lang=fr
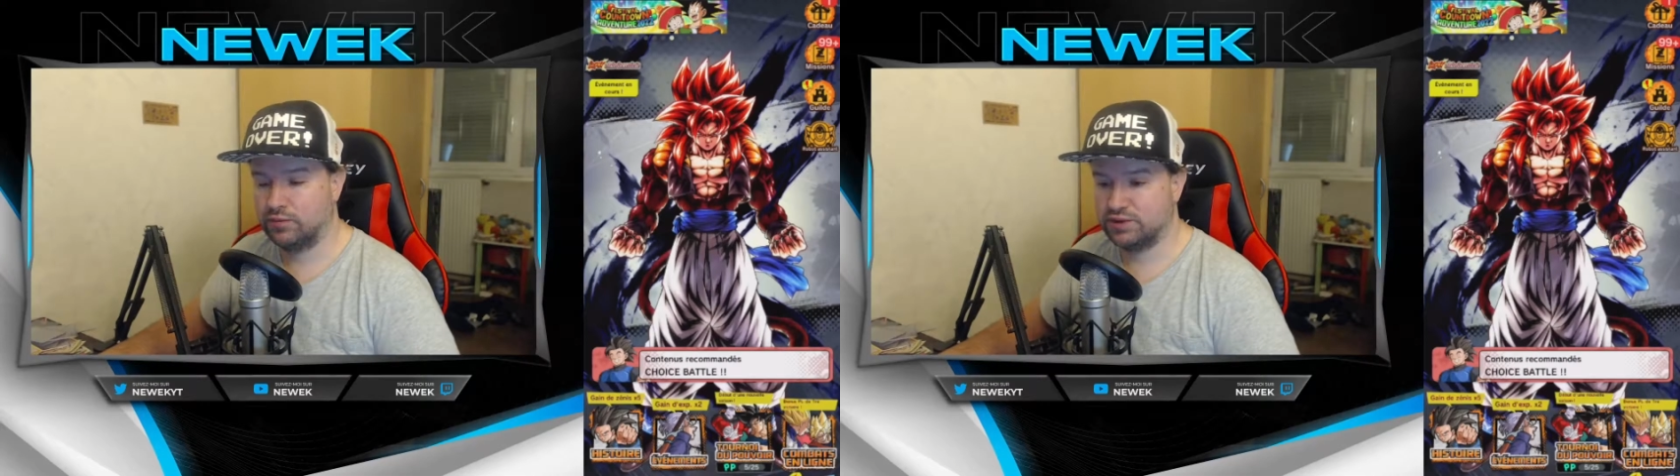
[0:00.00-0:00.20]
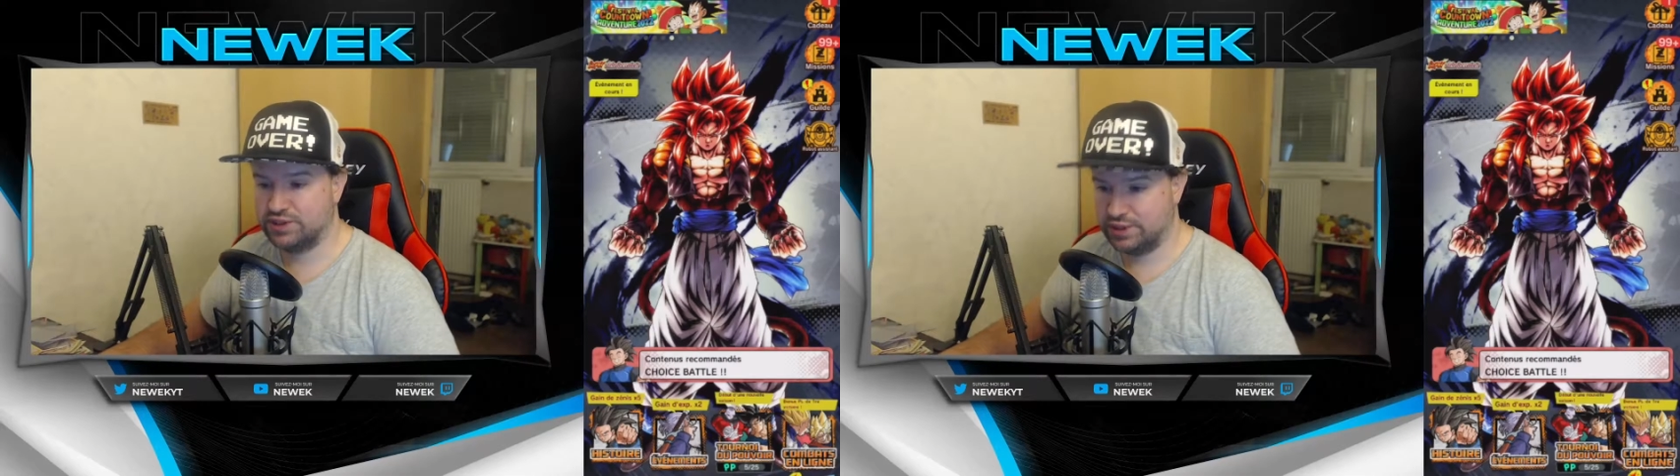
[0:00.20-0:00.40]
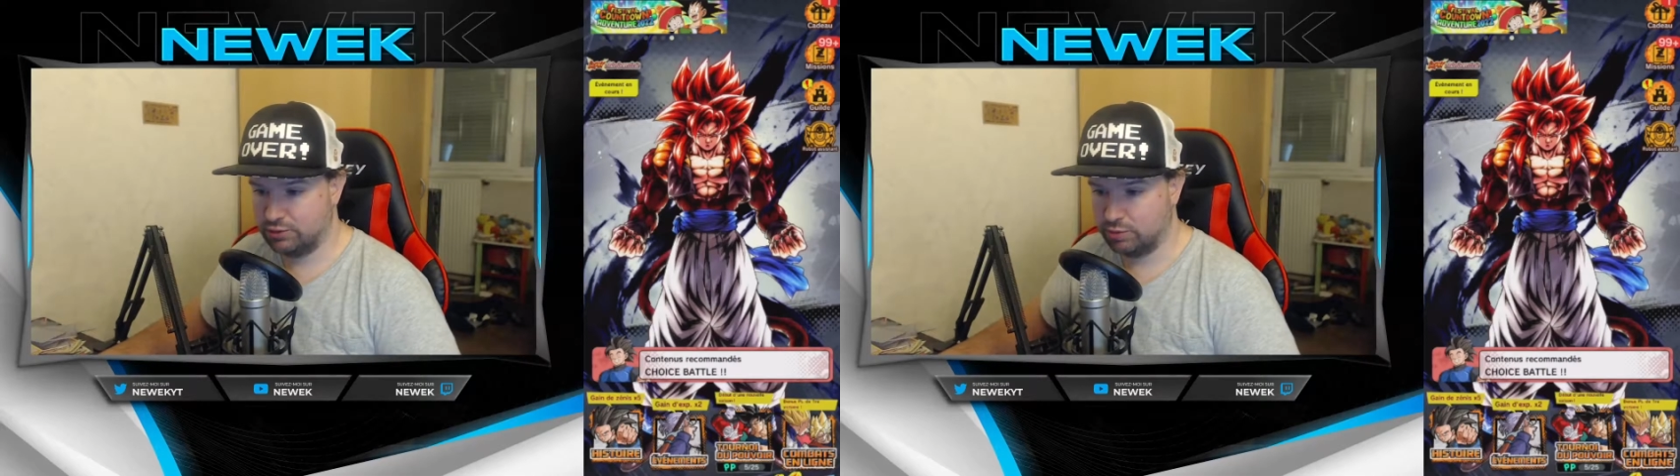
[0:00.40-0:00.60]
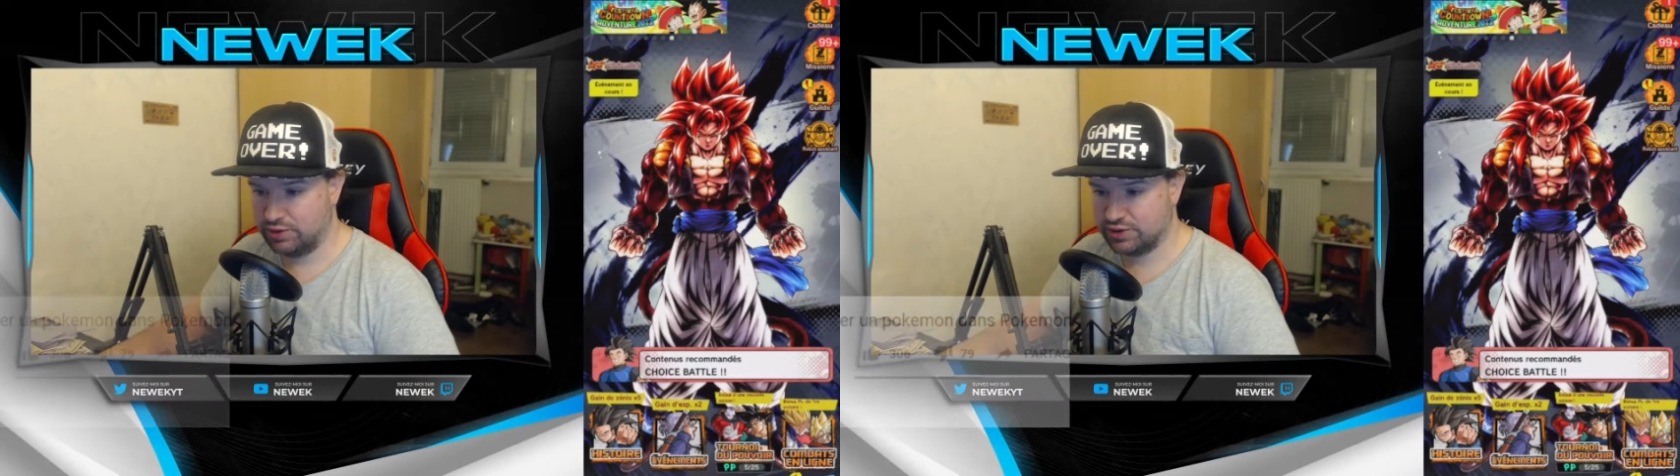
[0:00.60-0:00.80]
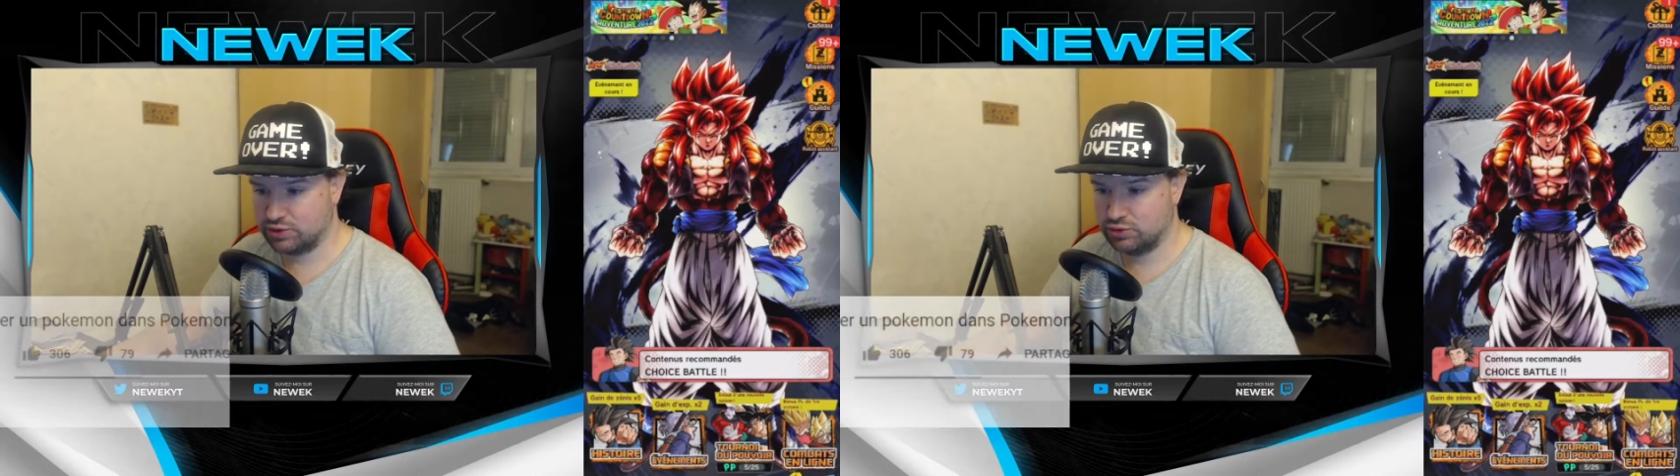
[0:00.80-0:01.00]
s'il te
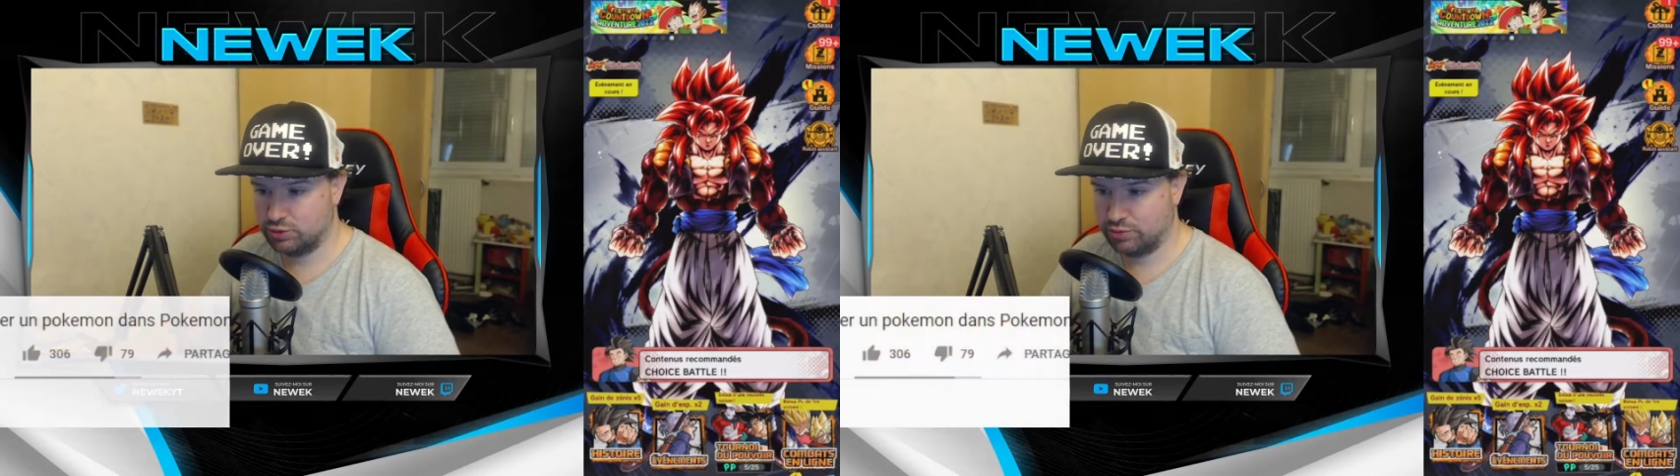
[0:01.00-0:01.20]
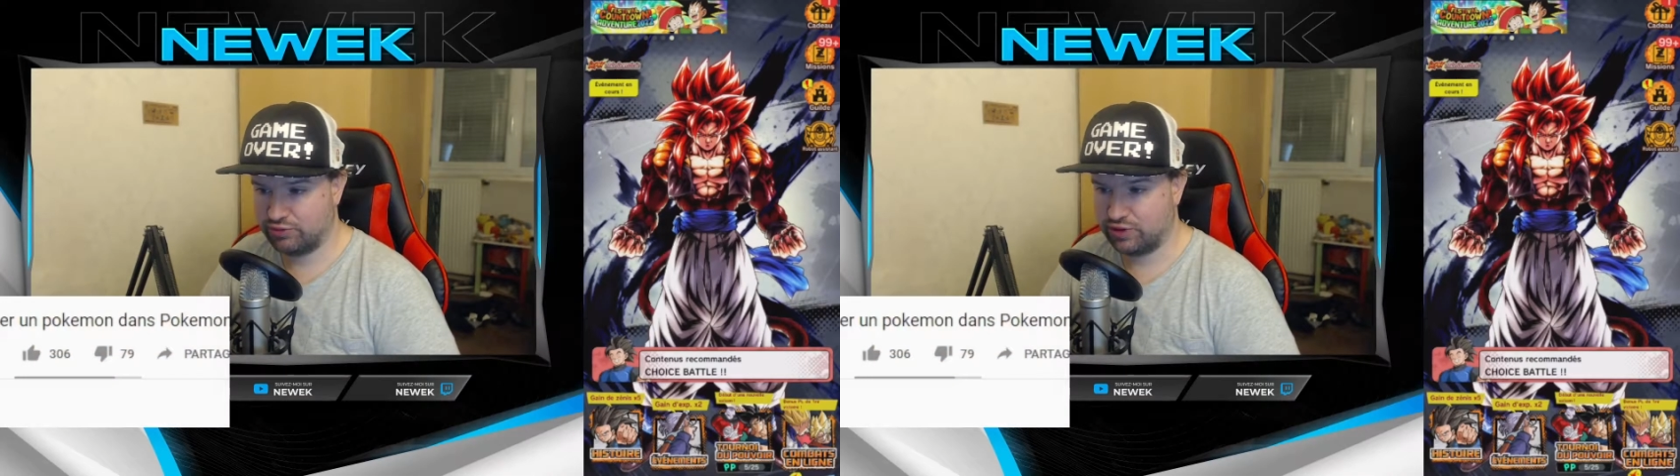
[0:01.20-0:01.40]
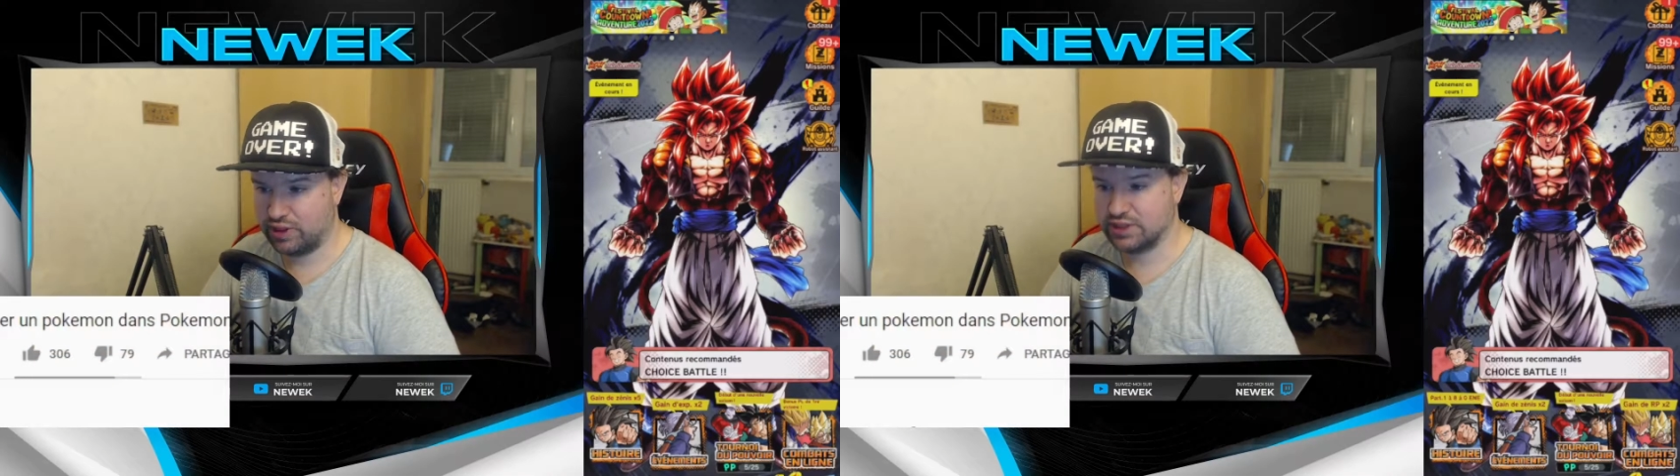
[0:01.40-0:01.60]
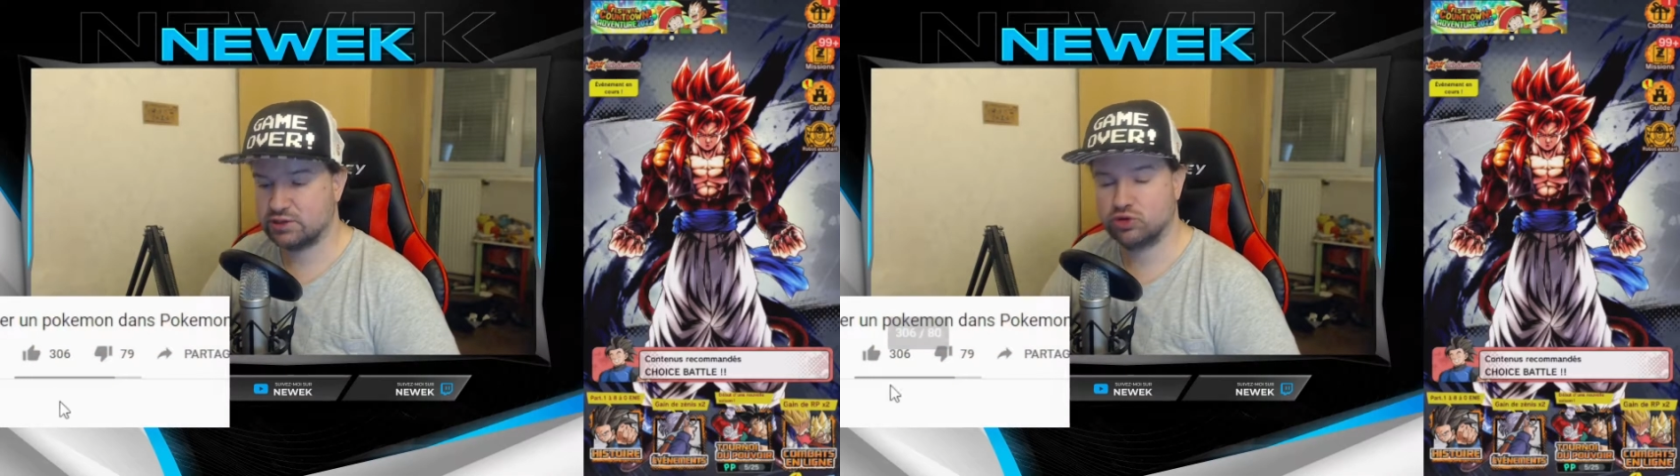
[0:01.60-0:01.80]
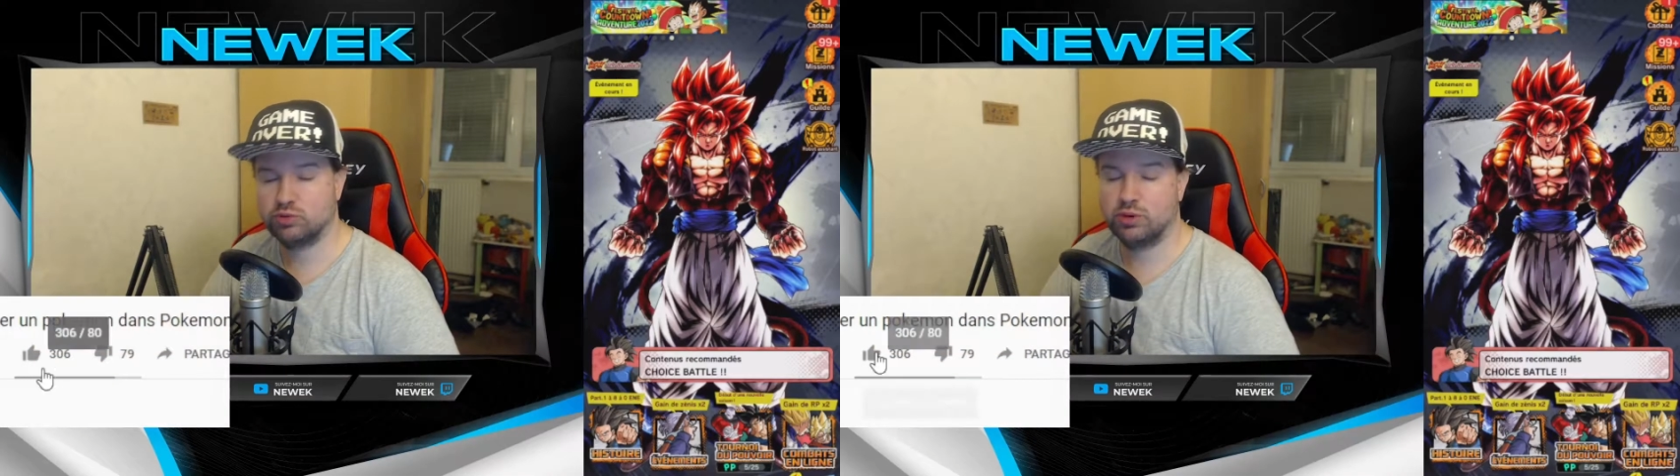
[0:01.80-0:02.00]
plaît, ce que tu peux faire, est-ce
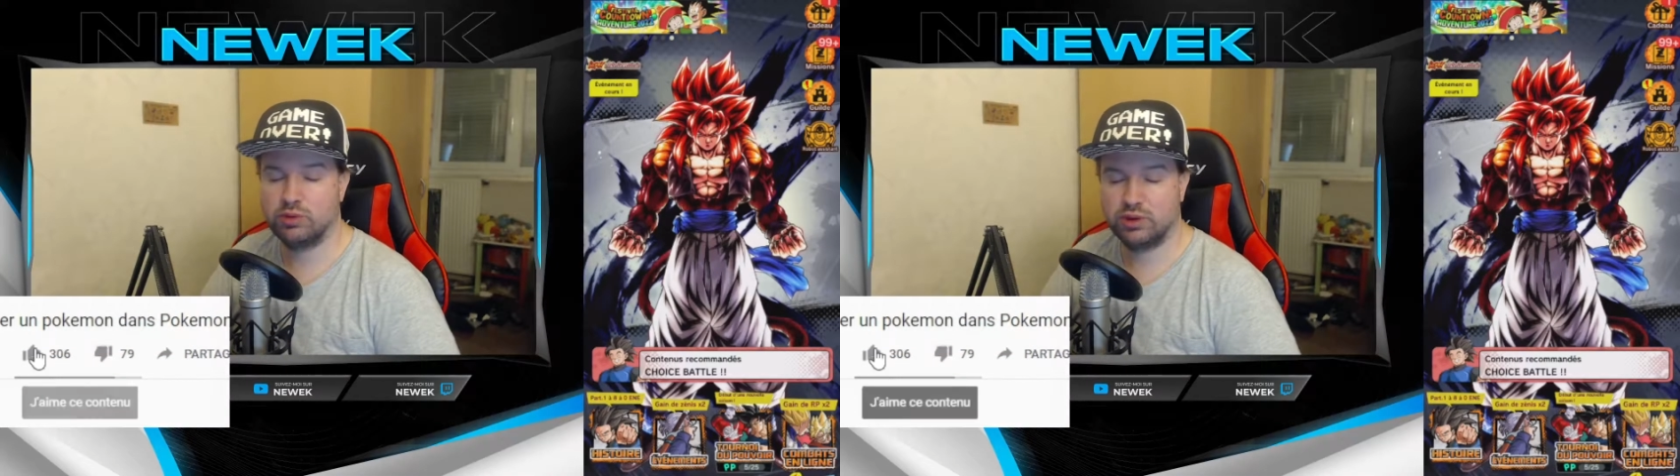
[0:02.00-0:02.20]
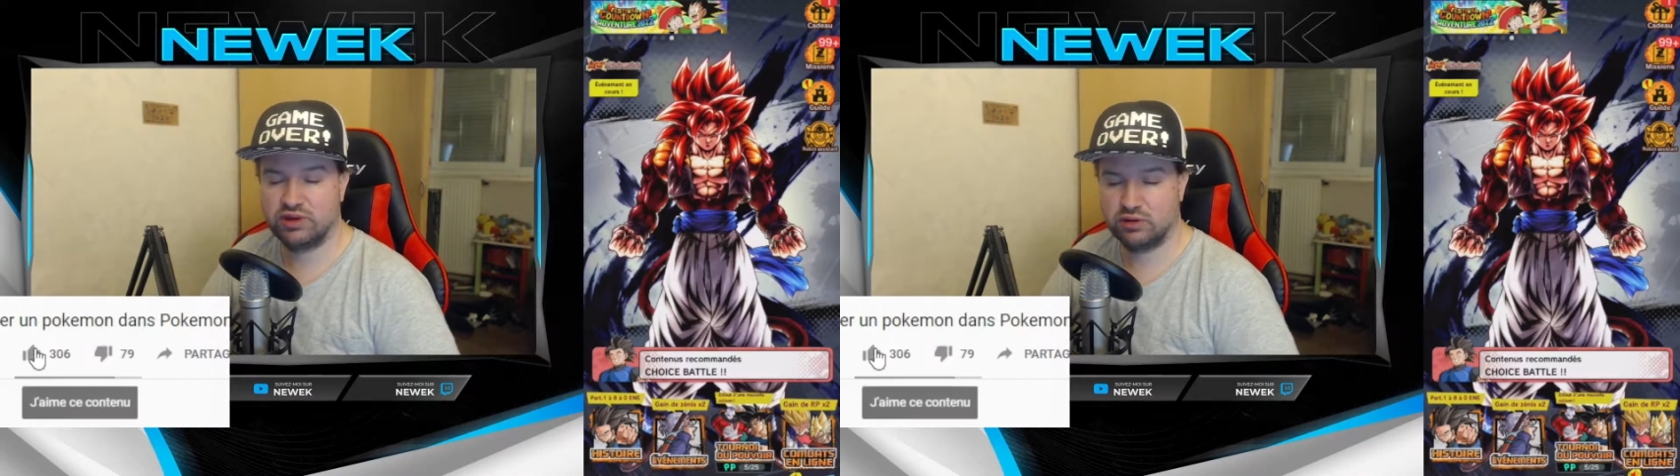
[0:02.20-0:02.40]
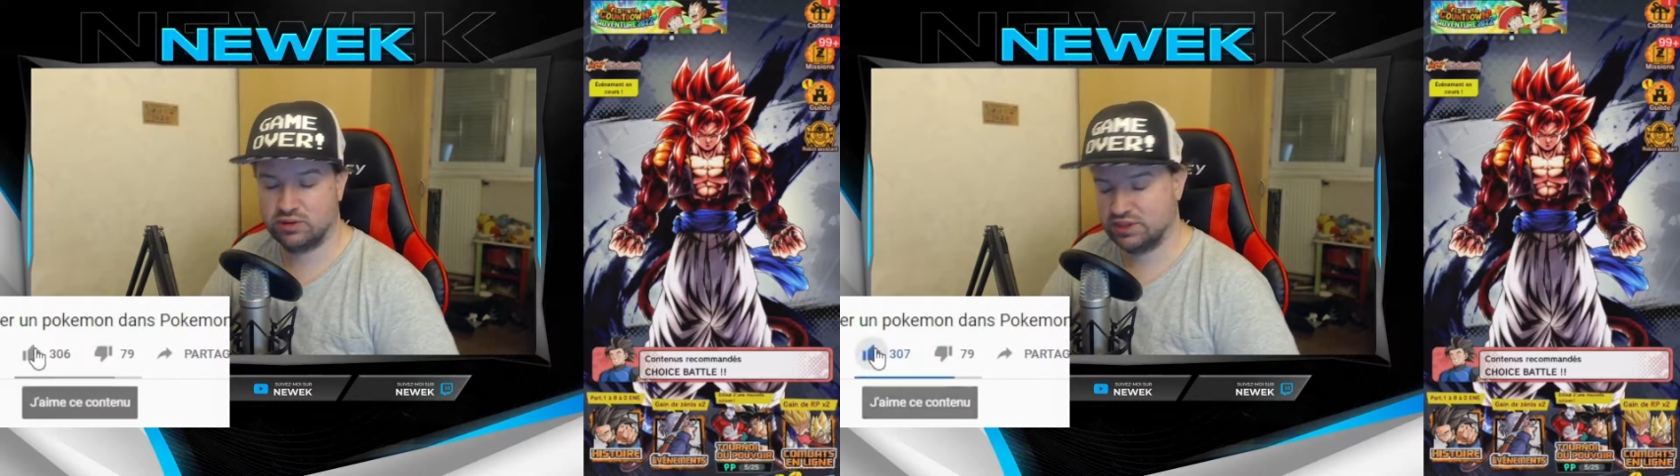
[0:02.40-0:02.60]
que tu me mettre,